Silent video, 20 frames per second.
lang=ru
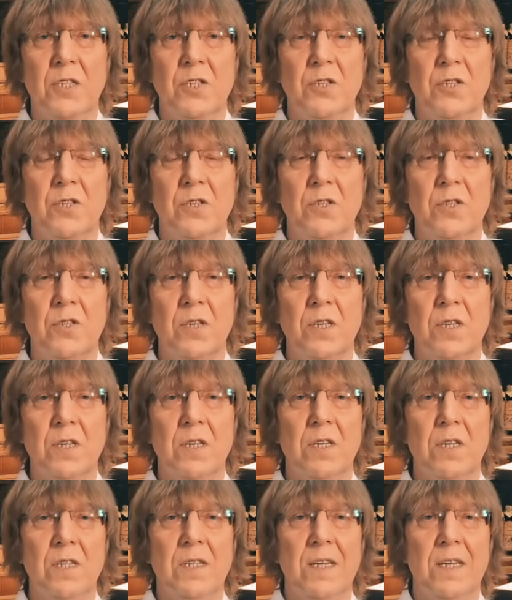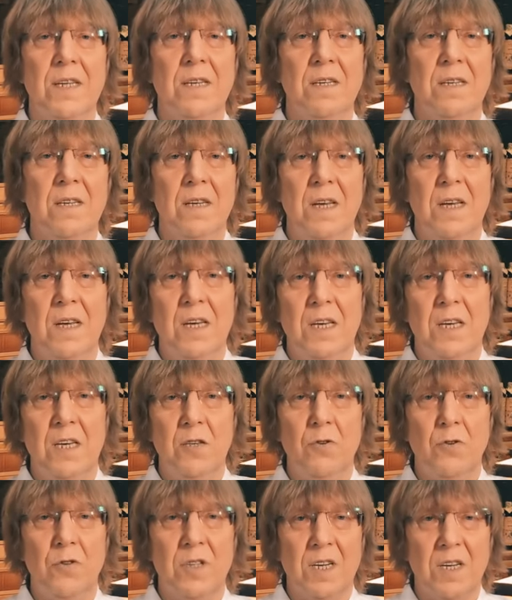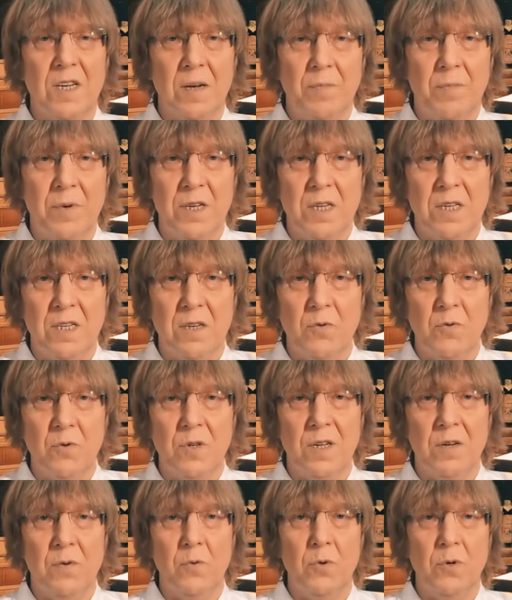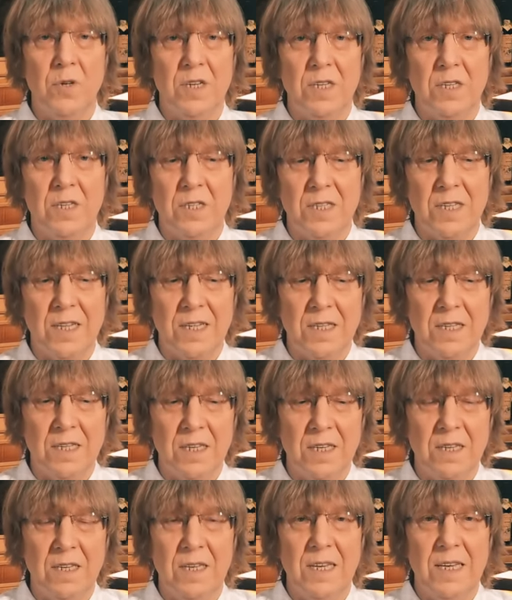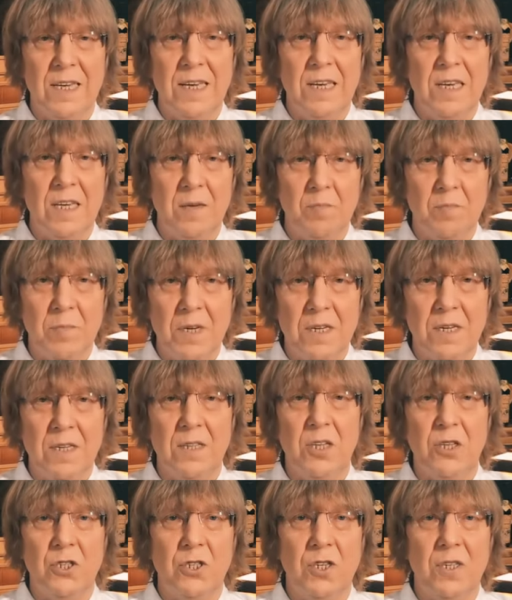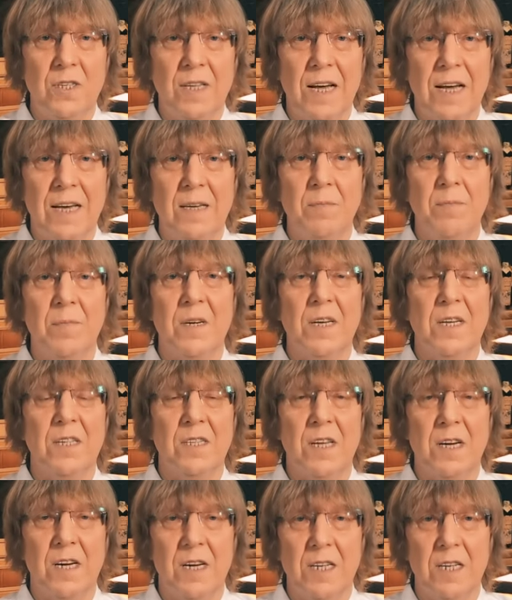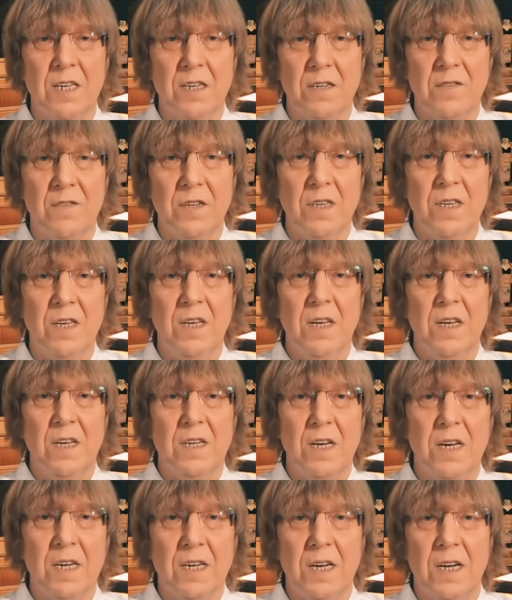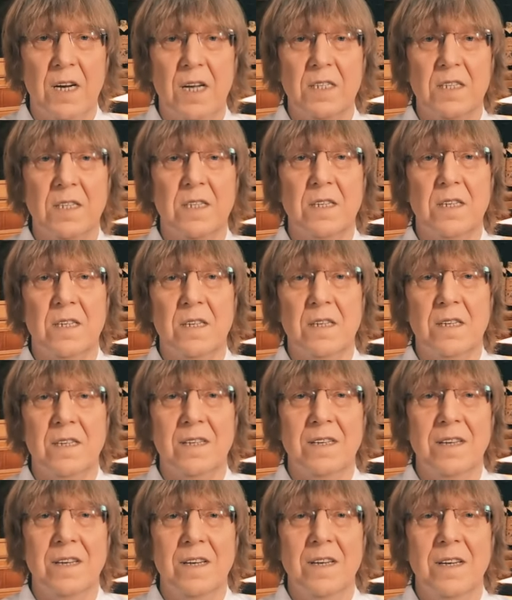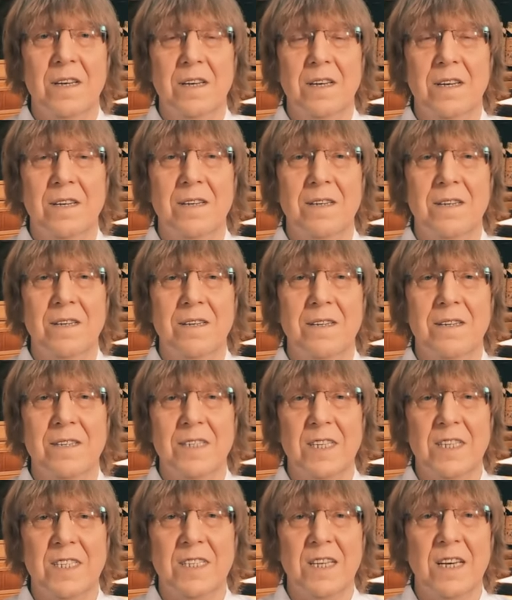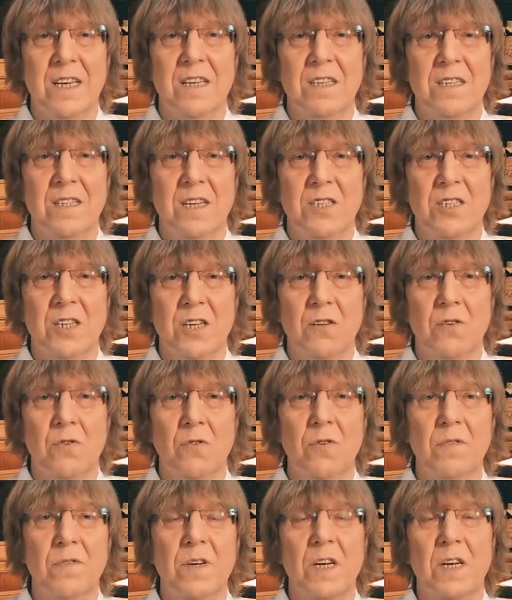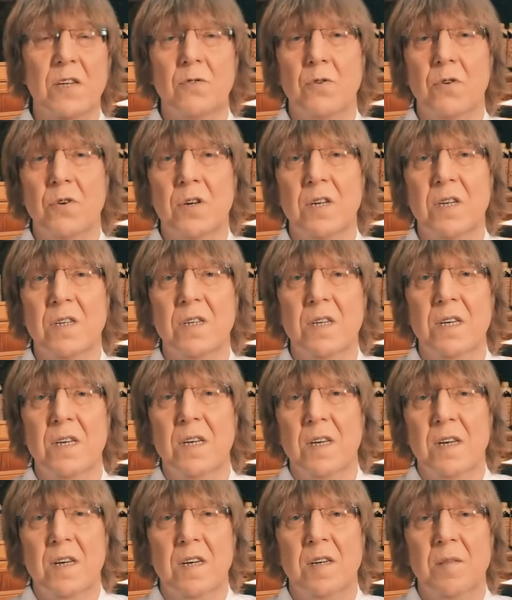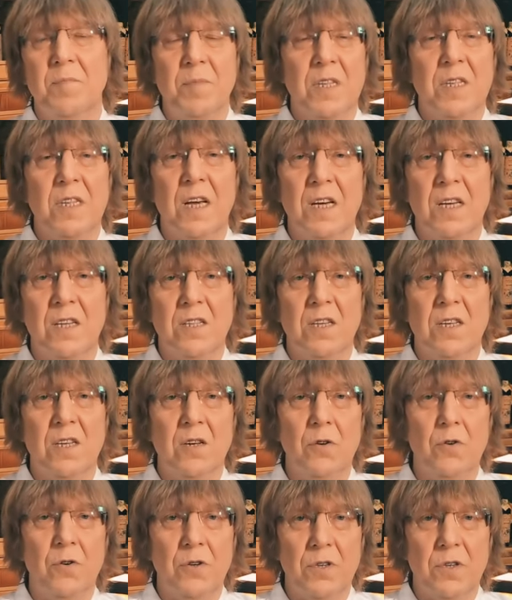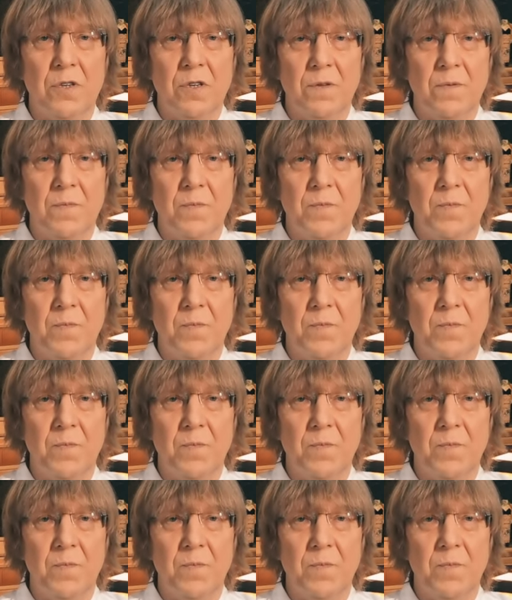4, 3. Идет накопление углекислоты, и мы начинаем контролировать как раз э, э, состояние нашей крови, которая питает легкие.